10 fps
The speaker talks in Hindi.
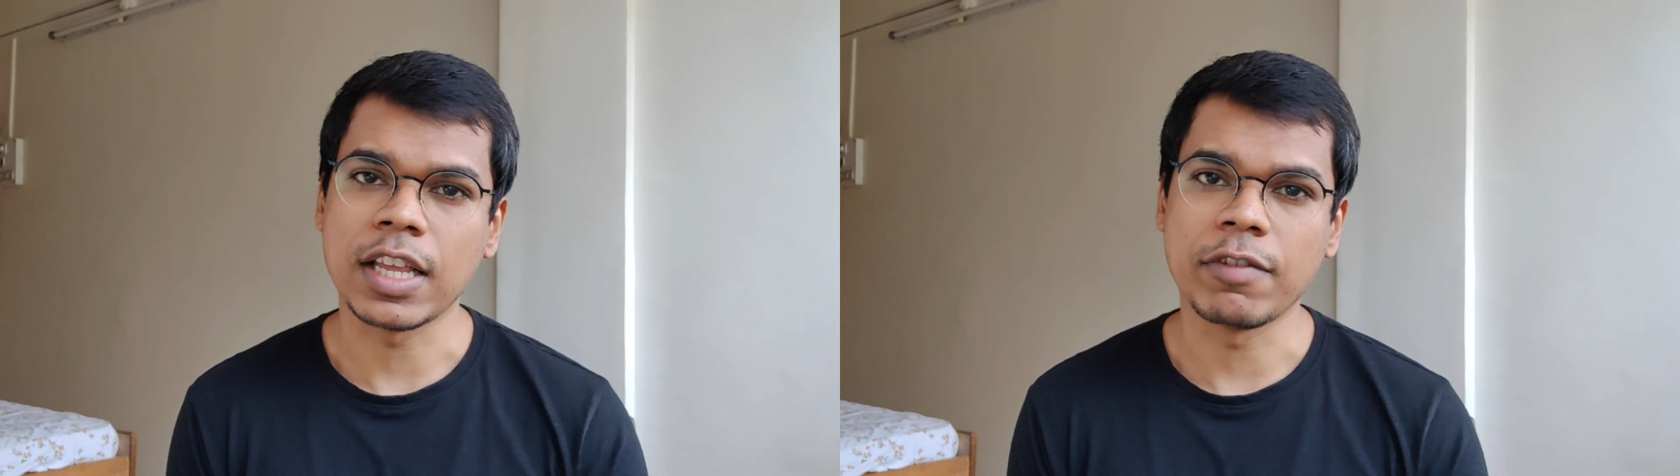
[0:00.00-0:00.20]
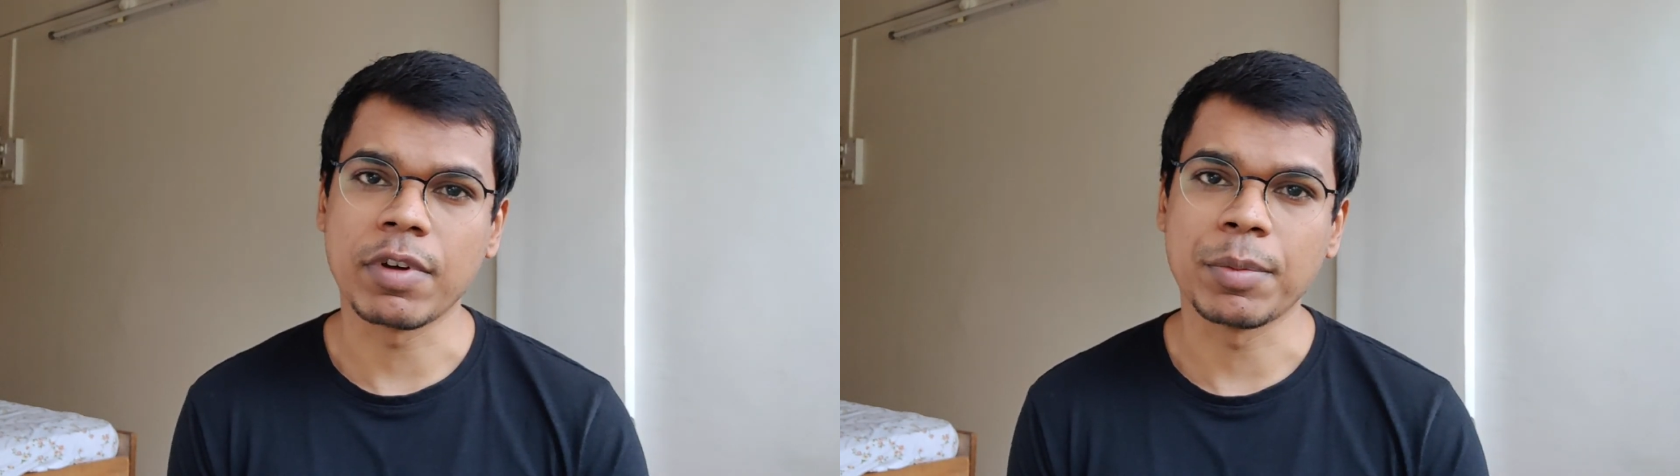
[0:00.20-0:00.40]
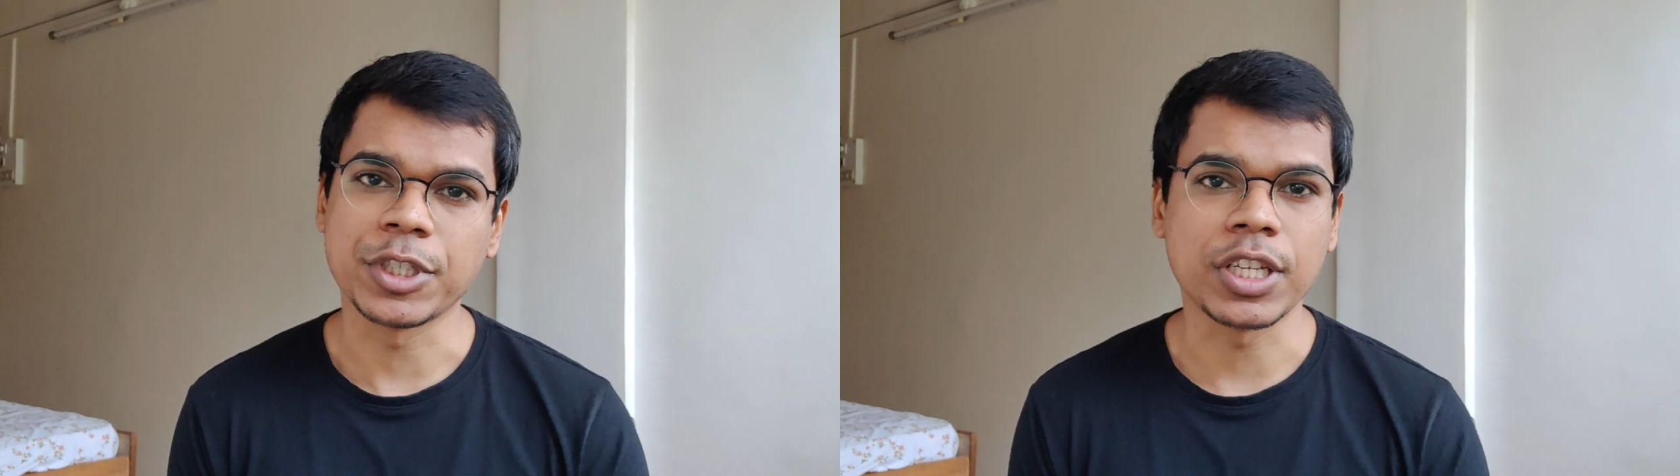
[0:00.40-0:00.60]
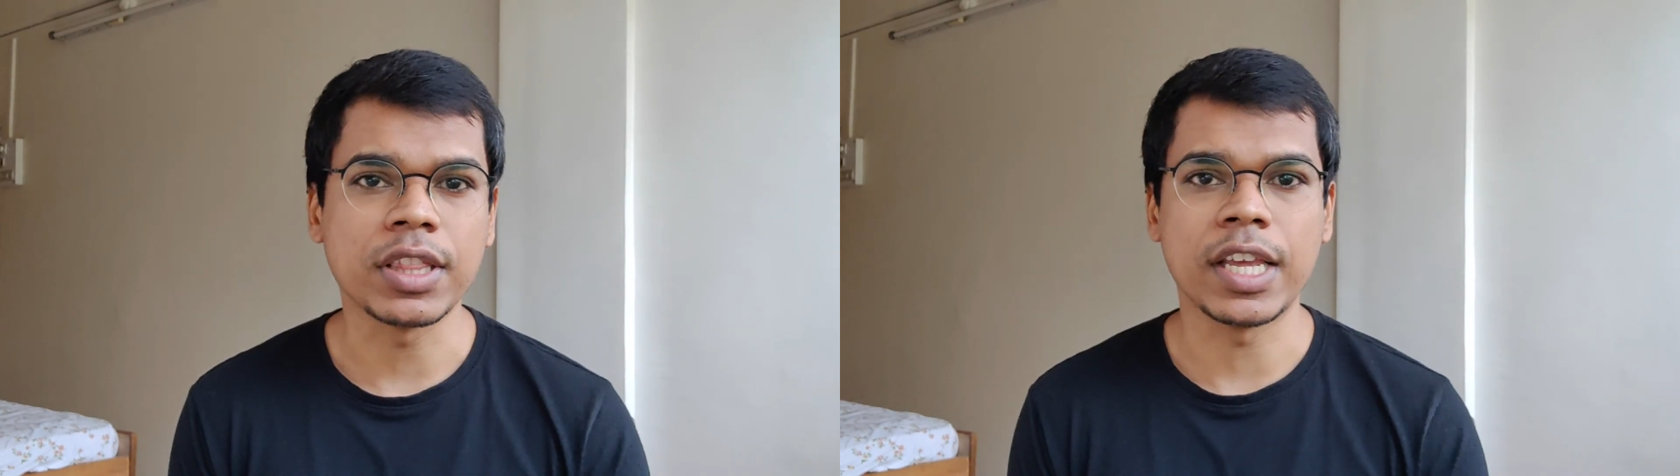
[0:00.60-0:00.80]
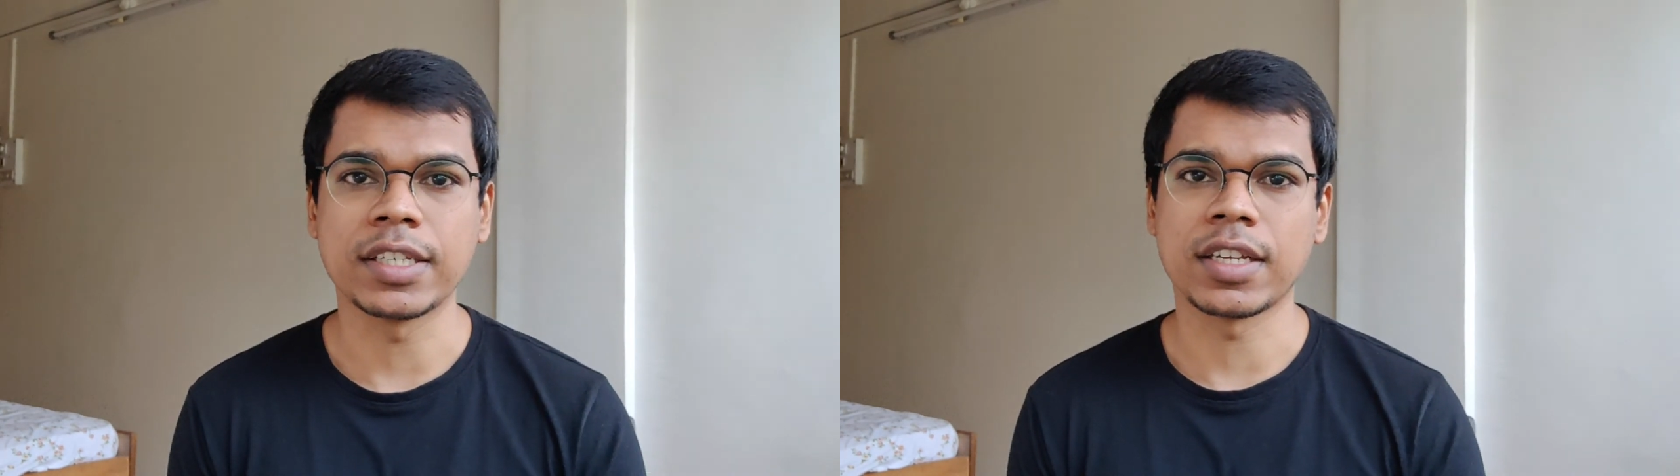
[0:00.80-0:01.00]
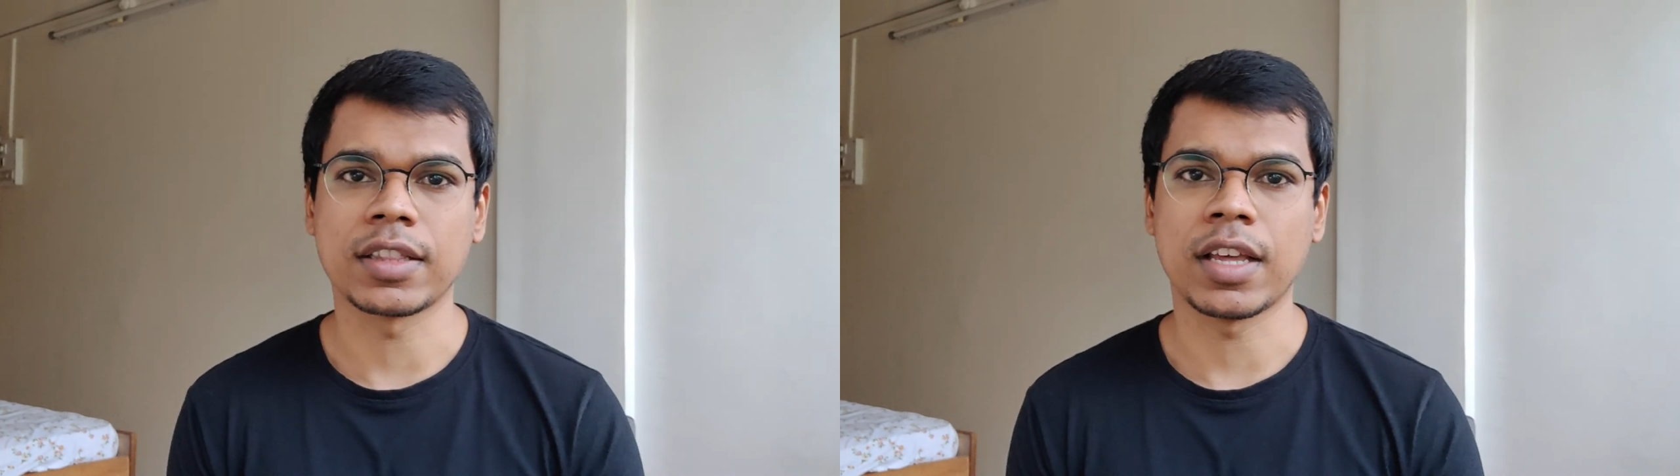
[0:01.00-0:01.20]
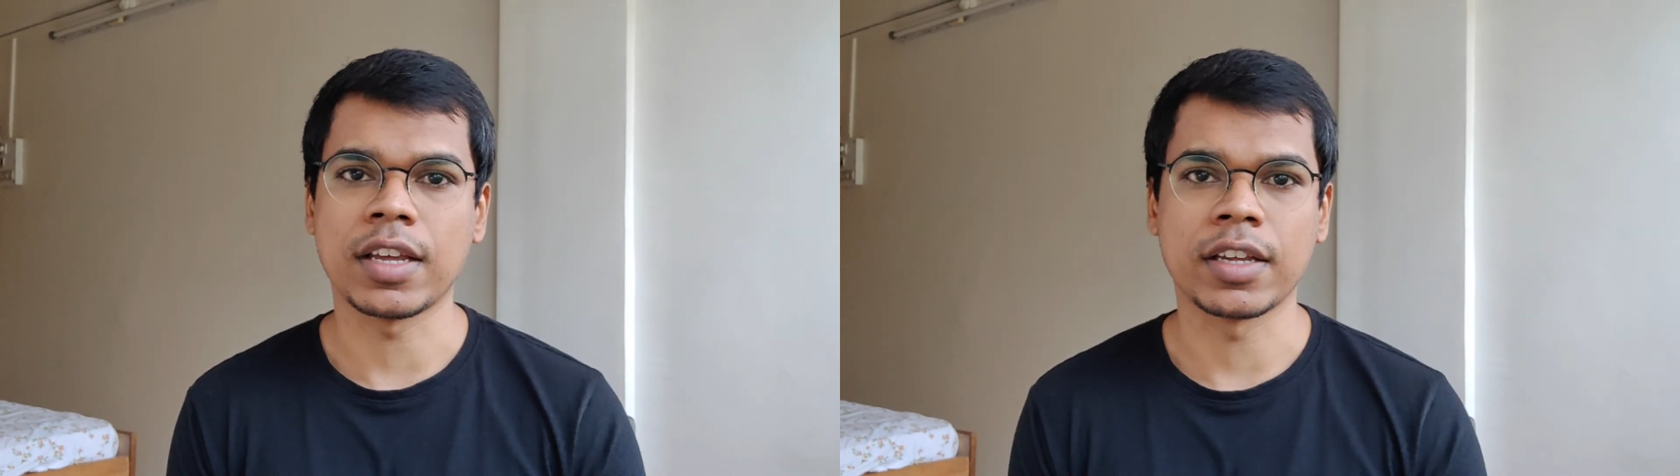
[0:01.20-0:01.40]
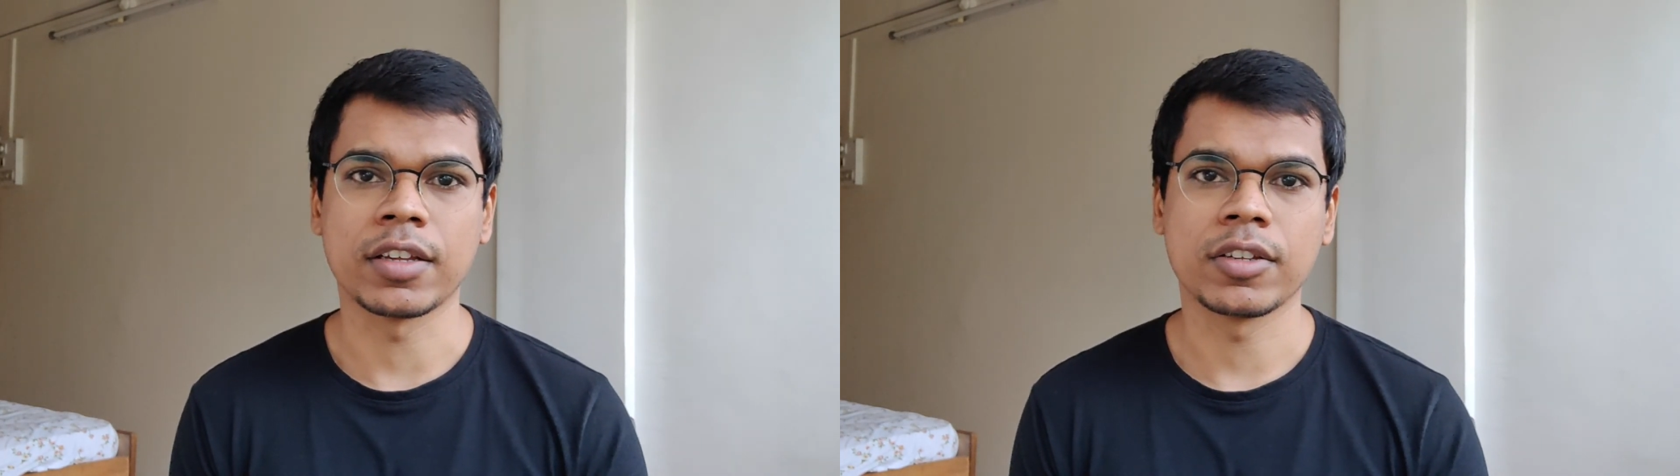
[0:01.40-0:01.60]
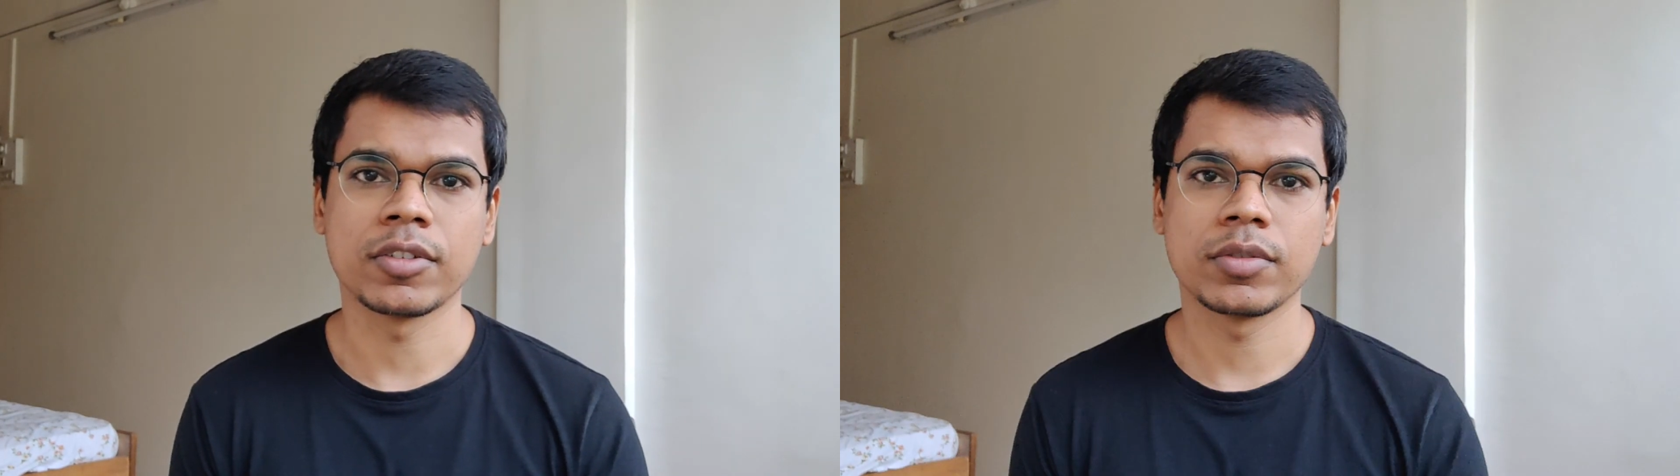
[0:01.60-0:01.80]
सारी इन्फॉर्मेशन देख सकता है